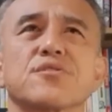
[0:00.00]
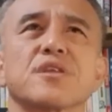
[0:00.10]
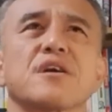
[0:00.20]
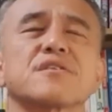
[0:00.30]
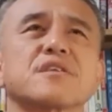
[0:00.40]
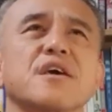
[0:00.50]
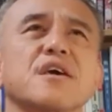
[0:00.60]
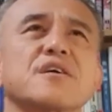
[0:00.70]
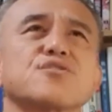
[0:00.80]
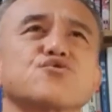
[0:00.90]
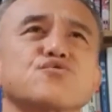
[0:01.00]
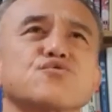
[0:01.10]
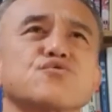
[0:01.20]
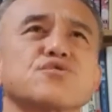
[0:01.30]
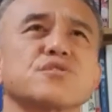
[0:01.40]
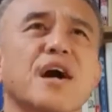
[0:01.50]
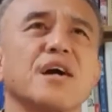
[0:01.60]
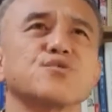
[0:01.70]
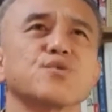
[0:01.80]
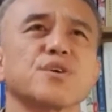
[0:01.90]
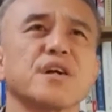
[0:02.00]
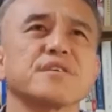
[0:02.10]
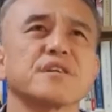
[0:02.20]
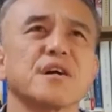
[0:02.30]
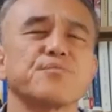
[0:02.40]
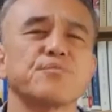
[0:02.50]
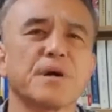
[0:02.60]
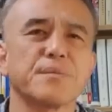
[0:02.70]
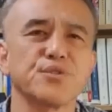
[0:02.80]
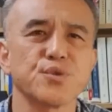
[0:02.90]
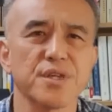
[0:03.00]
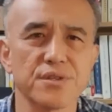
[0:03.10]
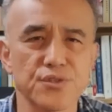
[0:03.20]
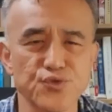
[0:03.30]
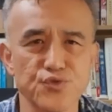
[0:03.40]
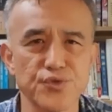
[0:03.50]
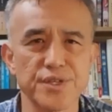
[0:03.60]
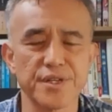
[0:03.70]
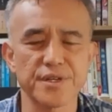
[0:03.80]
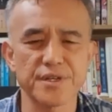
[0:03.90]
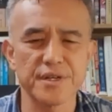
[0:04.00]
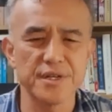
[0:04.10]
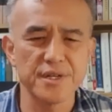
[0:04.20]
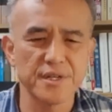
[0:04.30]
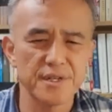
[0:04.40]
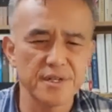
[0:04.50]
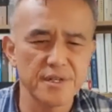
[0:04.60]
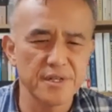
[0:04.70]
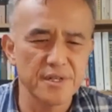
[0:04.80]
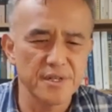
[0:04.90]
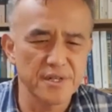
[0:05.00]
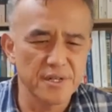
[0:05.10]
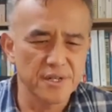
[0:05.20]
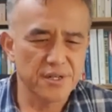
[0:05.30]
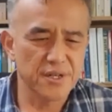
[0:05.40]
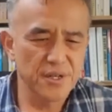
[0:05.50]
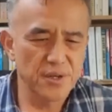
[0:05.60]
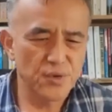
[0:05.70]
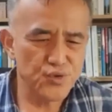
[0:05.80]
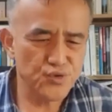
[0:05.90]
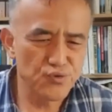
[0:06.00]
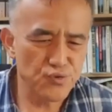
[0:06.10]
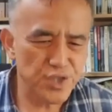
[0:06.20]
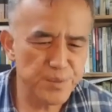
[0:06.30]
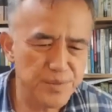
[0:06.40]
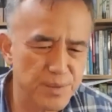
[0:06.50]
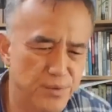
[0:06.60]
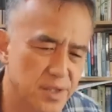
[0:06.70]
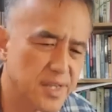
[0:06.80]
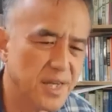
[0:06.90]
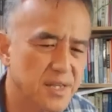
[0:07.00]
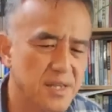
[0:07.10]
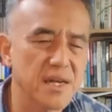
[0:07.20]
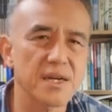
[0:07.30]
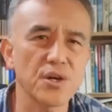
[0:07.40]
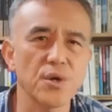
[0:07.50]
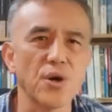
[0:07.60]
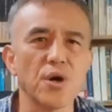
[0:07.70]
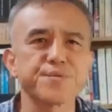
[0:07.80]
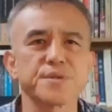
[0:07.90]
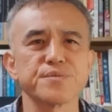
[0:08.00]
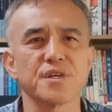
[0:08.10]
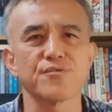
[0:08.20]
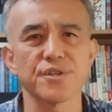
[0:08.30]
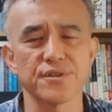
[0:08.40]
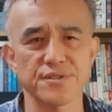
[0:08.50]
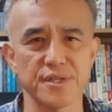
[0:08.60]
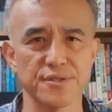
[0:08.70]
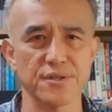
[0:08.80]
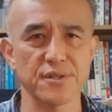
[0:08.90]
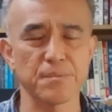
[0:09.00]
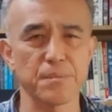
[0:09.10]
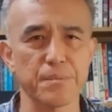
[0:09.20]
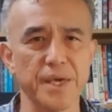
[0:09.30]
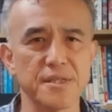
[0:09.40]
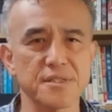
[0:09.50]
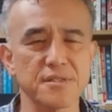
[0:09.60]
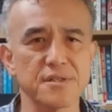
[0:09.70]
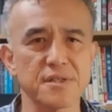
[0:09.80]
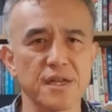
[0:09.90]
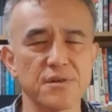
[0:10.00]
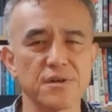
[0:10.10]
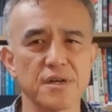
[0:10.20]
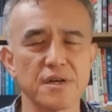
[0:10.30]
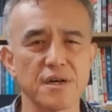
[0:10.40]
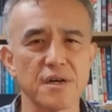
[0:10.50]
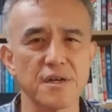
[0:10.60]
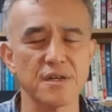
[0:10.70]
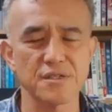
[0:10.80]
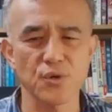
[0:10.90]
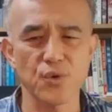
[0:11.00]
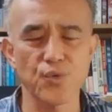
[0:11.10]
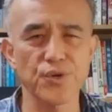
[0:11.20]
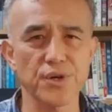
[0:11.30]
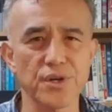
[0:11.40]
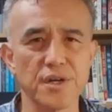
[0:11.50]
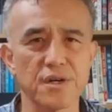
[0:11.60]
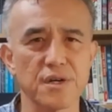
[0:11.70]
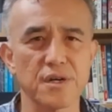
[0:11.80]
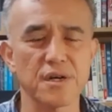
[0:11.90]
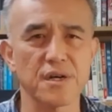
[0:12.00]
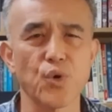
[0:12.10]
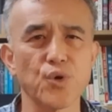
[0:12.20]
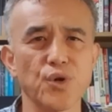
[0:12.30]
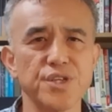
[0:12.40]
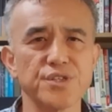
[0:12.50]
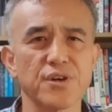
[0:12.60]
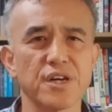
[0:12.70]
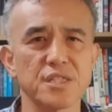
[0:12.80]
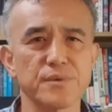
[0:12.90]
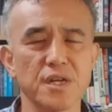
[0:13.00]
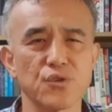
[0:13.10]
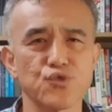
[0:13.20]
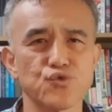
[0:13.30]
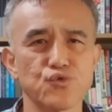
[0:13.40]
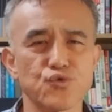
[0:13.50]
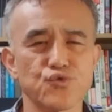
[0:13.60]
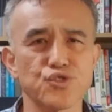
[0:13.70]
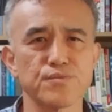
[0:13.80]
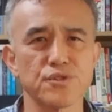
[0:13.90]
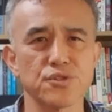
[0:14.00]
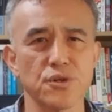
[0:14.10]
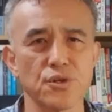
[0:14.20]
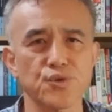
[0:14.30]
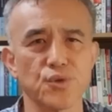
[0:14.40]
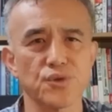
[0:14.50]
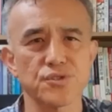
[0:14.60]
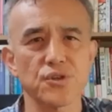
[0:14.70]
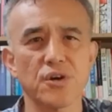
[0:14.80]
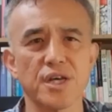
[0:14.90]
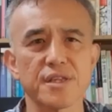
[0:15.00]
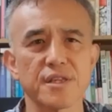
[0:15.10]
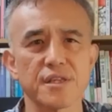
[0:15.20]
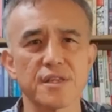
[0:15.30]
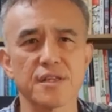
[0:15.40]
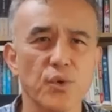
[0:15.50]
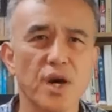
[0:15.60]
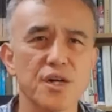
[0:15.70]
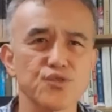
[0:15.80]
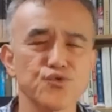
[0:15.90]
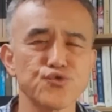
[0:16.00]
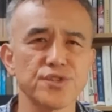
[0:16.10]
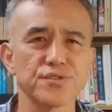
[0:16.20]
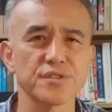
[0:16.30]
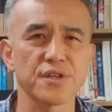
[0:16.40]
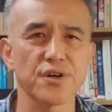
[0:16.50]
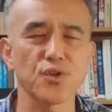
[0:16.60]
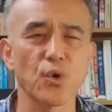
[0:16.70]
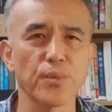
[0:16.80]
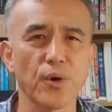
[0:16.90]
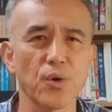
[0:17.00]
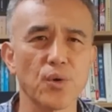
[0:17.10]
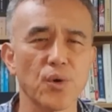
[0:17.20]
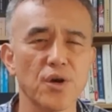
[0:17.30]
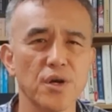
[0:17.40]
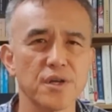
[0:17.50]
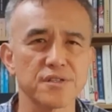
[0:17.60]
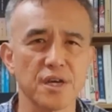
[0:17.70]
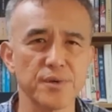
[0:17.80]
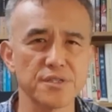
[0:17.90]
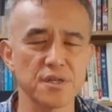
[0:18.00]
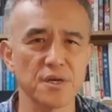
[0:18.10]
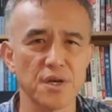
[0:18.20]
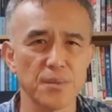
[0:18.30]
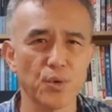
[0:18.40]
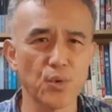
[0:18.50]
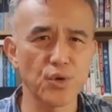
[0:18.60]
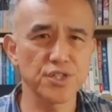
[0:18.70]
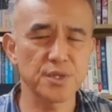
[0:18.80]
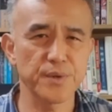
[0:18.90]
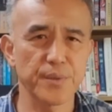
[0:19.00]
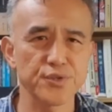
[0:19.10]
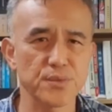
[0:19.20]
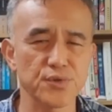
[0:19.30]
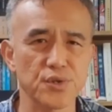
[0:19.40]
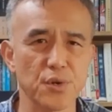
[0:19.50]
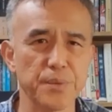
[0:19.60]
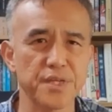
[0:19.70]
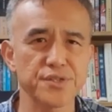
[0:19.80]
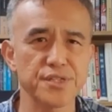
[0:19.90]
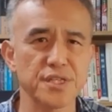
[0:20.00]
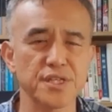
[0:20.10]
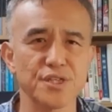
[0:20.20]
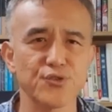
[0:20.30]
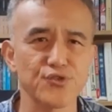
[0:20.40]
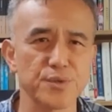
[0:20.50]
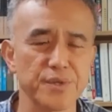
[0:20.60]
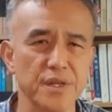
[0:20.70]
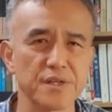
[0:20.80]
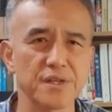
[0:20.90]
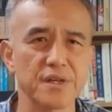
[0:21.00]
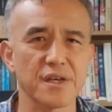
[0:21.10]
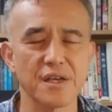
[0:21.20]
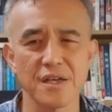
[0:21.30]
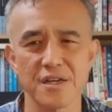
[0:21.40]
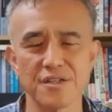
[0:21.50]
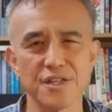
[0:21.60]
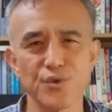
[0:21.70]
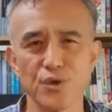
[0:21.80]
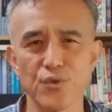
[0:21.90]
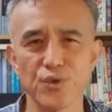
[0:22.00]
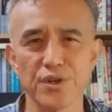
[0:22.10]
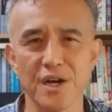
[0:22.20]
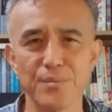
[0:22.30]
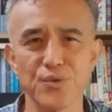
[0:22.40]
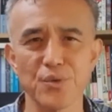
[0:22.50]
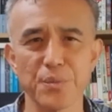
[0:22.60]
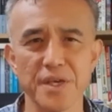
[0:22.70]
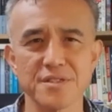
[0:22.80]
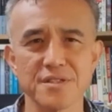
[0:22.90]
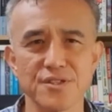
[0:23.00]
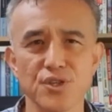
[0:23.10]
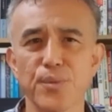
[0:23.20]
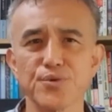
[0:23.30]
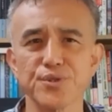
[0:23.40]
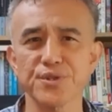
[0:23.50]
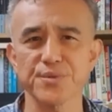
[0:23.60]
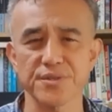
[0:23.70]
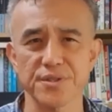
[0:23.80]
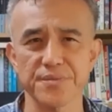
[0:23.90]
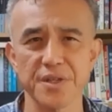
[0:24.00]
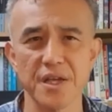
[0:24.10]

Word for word: 근데 그때의 중국은 한족이 아니라 북방민족이 있던 중국이니까. 그리고 중국 심장부를 때리는 나라가 없습니다. 우리 역사에서는. 베이징을 때리거나 이제 고구려나 고려 이전까지만 해도 중국 중심부는 저쪽 서안 황하 중류였는데 그게 너무 멀고 그 다음에 이제 몽골이 지배하면서부터 베이징이 중심이 됐는데 그 이후로 우리는 한 번도 베이징을 쳐본 적이 없어요.